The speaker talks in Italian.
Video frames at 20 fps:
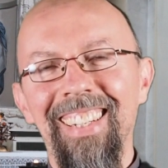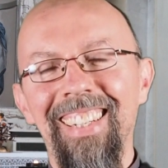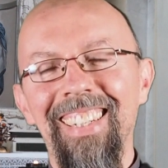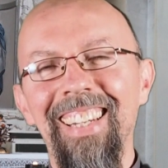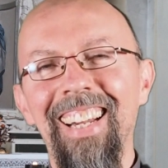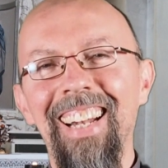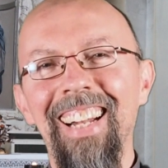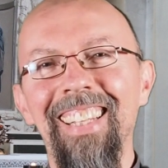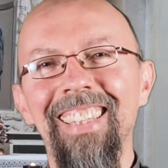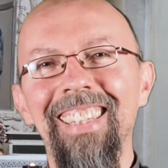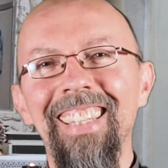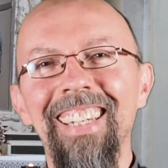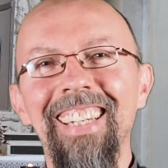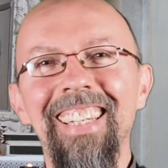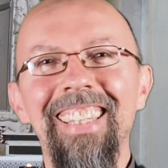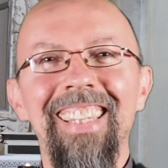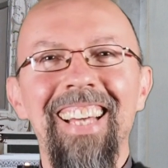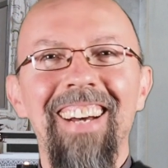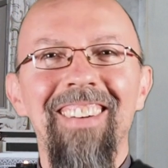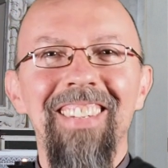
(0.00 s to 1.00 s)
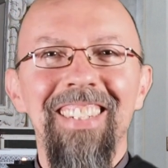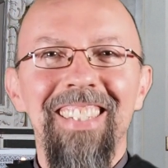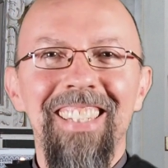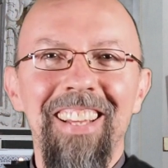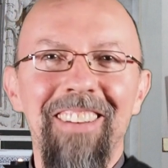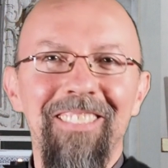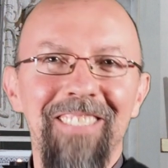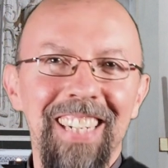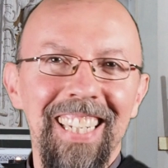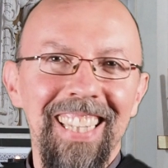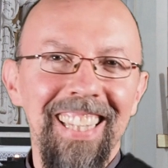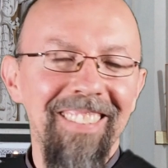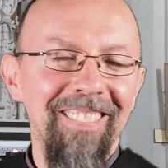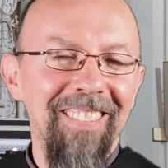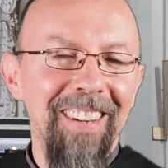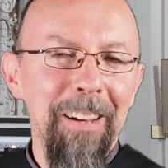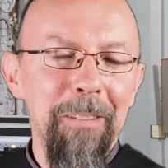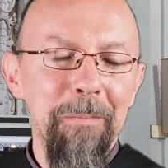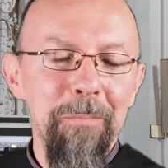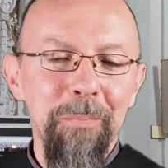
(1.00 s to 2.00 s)
Nell'antichità si
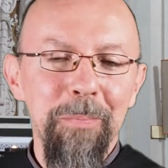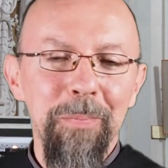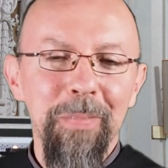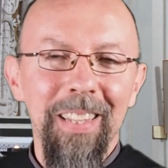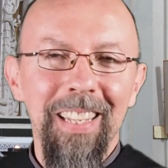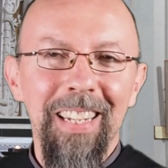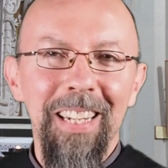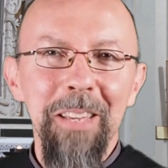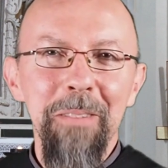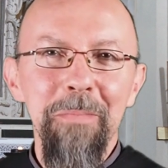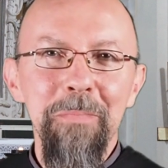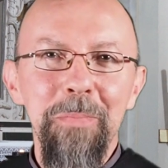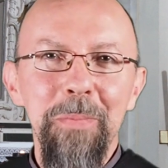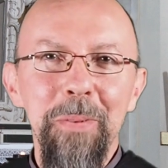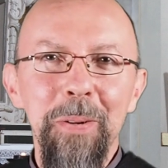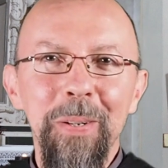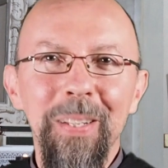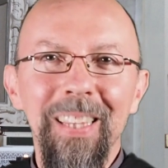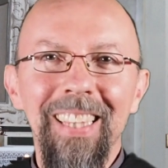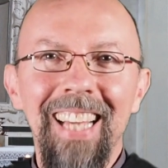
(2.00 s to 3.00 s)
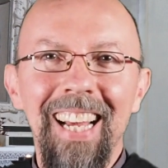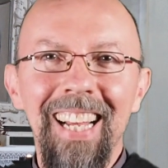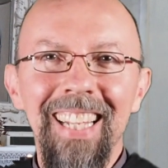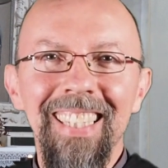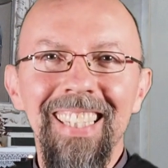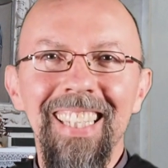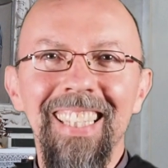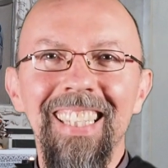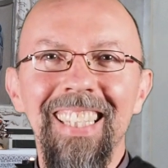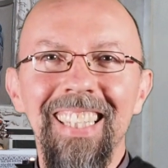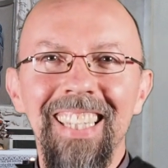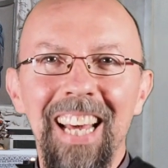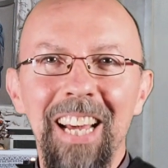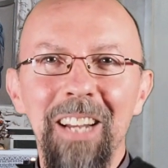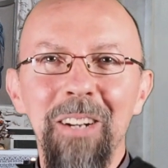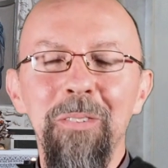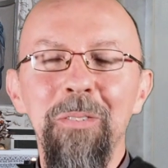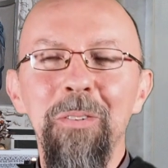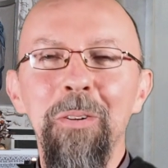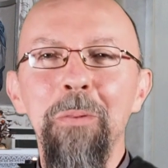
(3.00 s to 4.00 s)
avvertiva l'importanza di
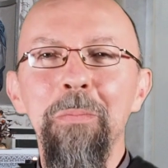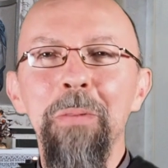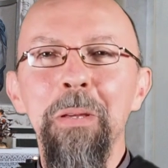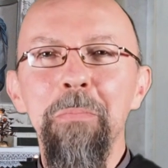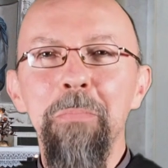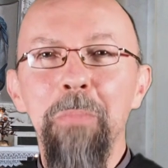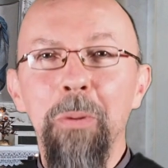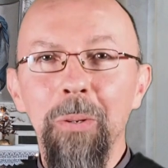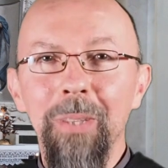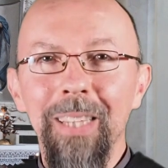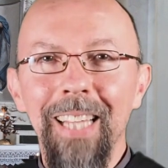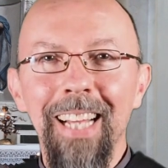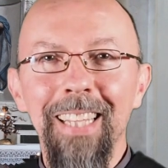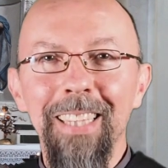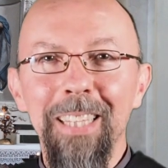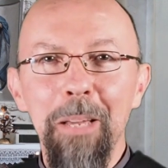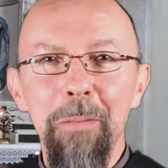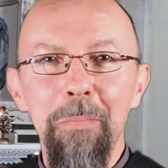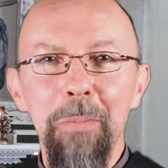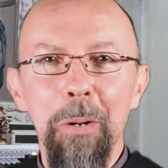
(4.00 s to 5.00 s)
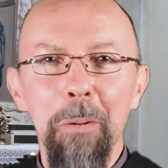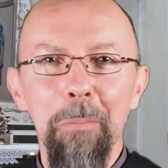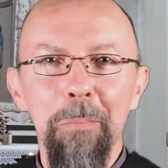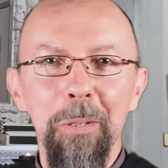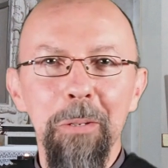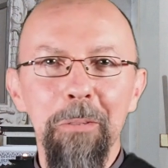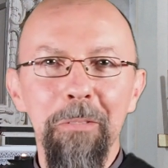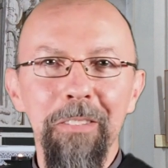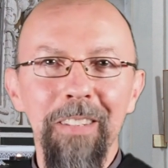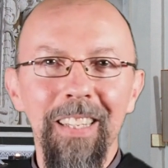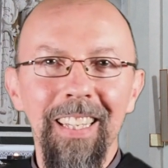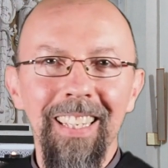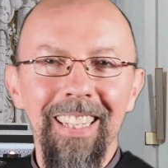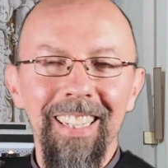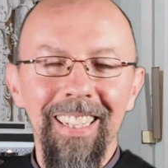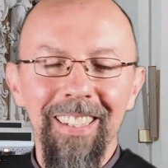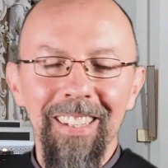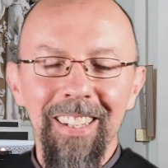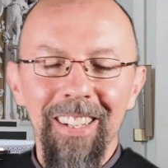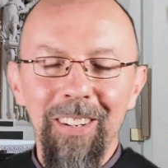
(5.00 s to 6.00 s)
dare un nome importante ai propri
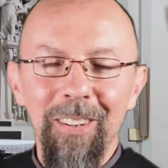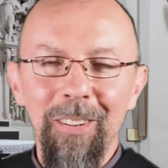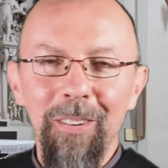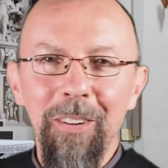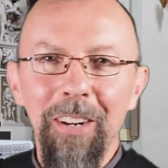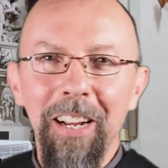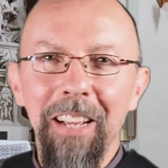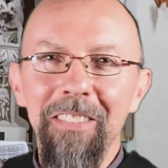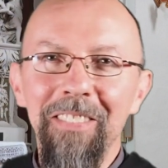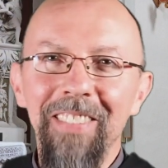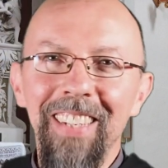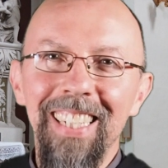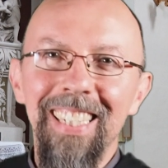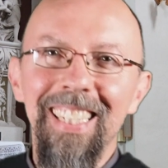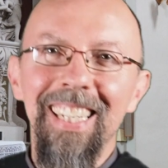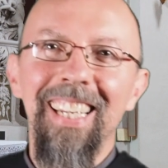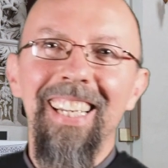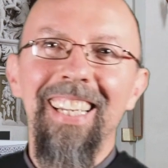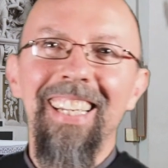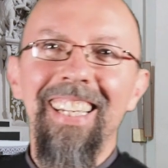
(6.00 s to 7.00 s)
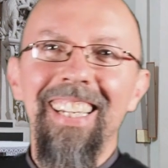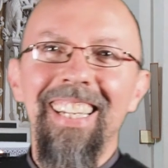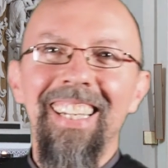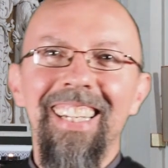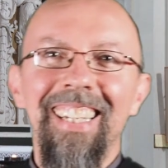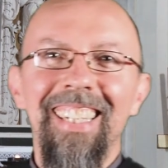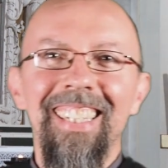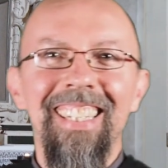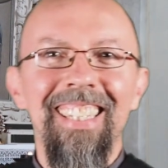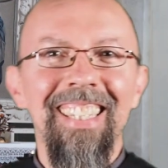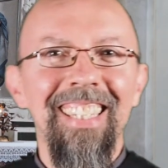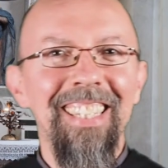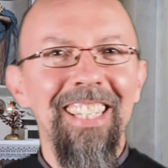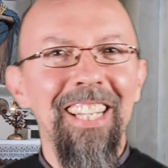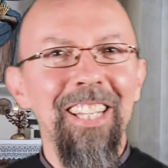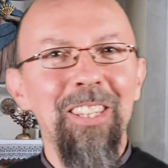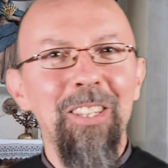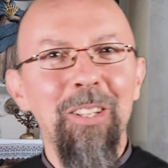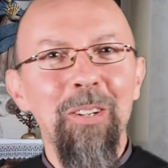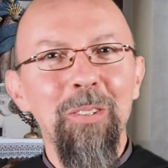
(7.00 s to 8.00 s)
figli, ora invece si
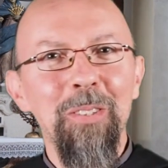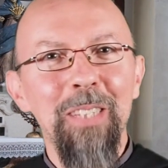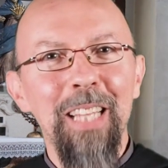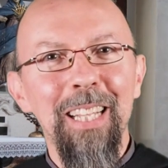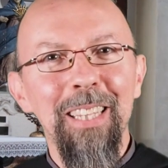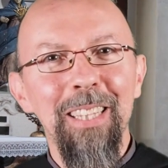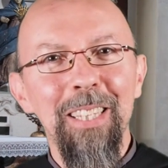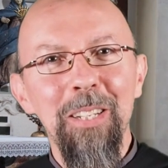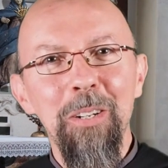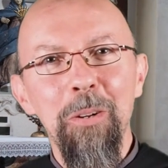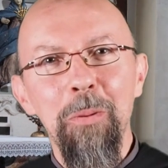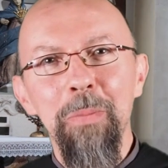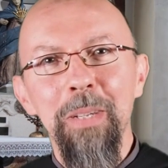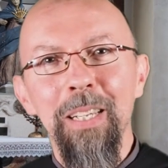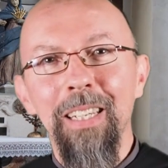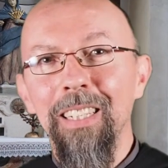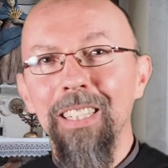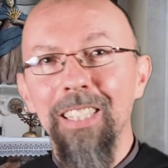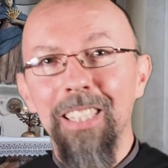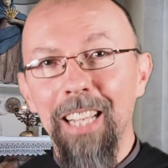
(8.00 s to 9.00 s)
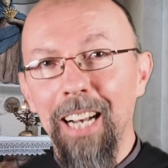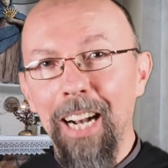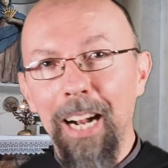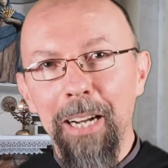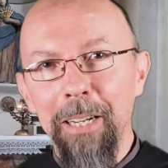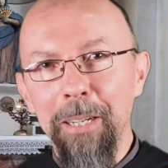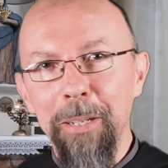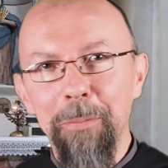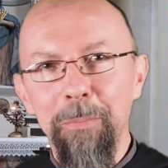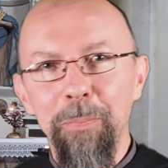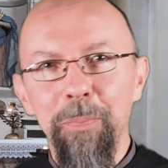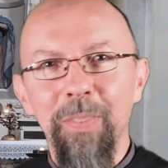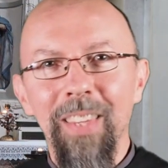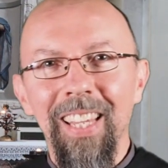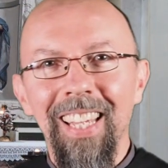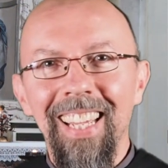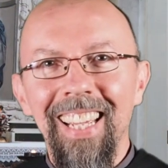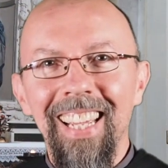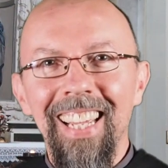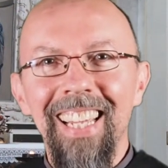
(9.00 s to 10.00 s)
sentono tanti nomi strani
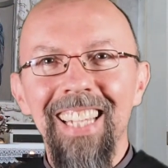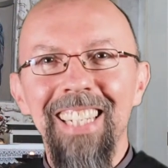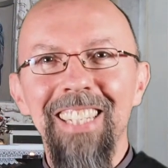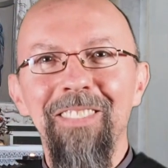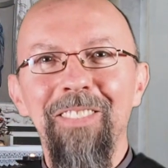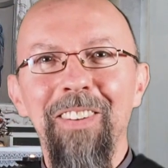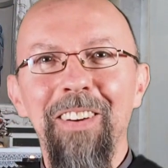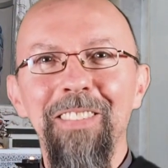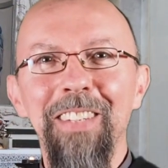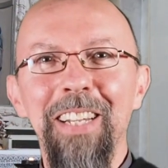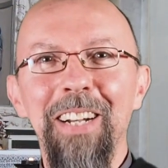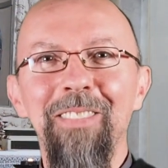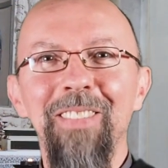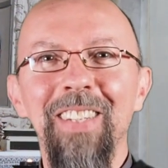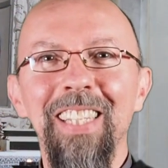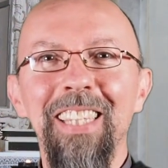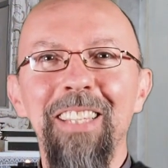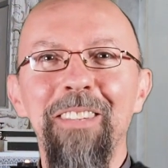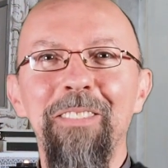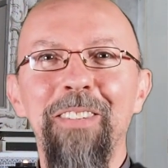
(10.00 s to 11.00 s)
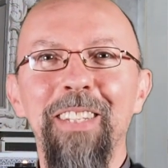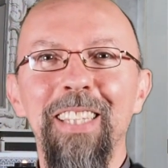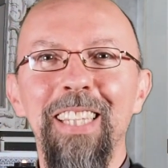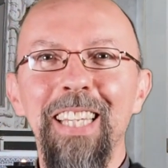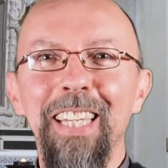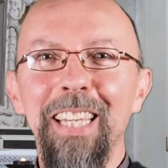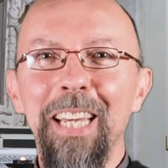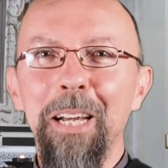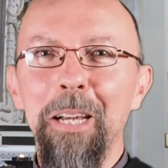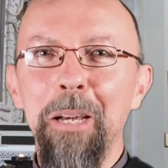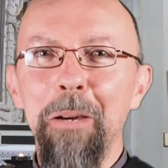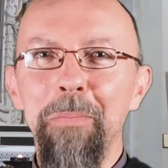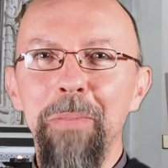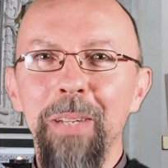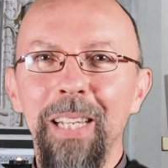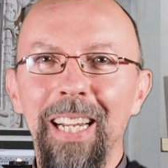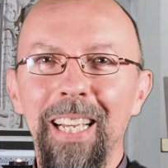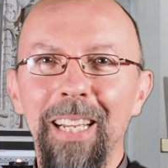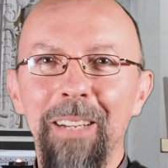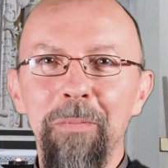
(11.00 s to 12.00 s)
e si fa veramente fatica a
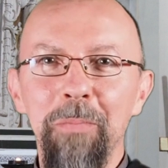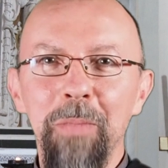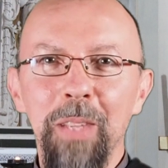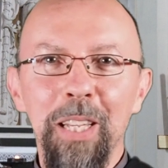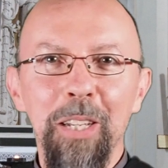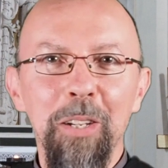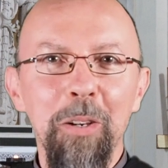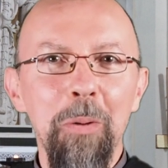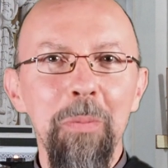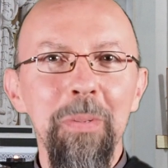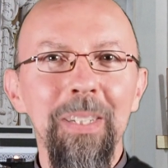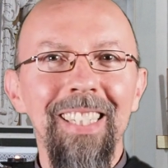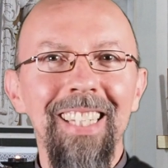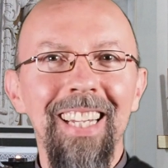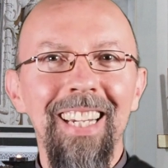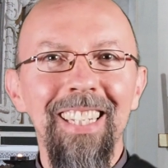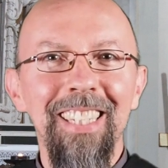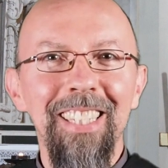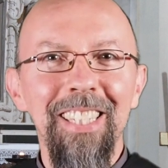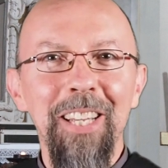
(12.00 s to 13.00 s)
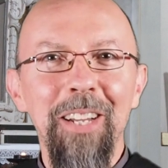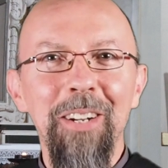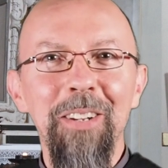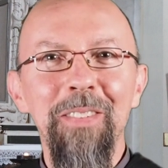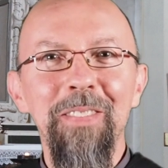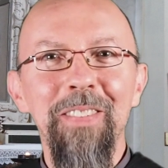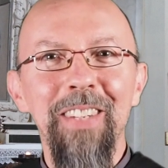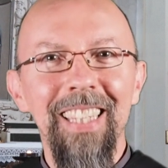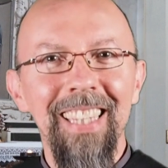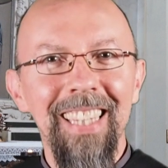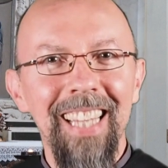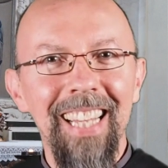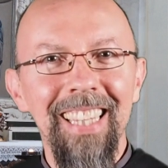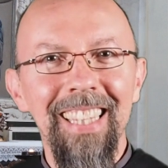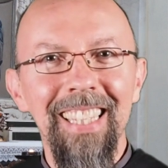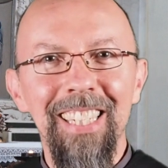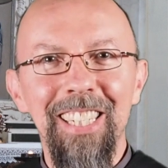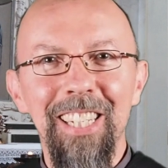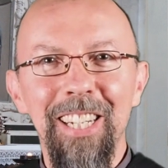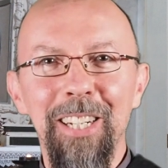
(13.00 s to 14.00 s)
capire come se li siano
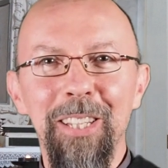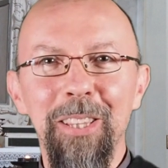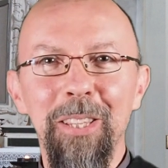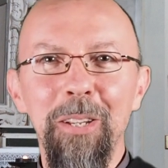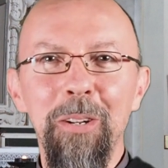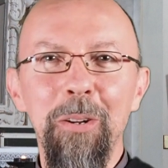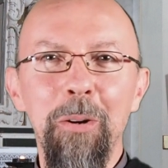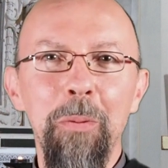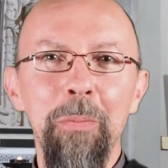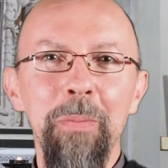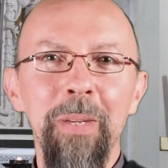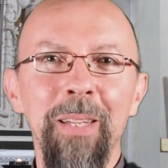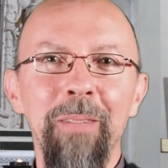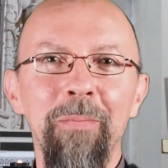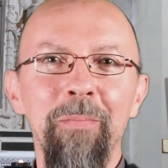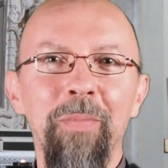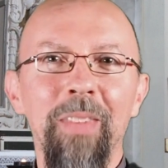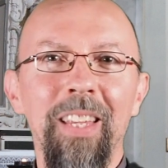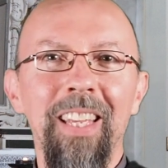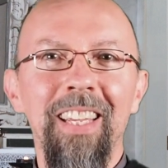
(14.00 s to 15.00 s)
inventati certi nomi.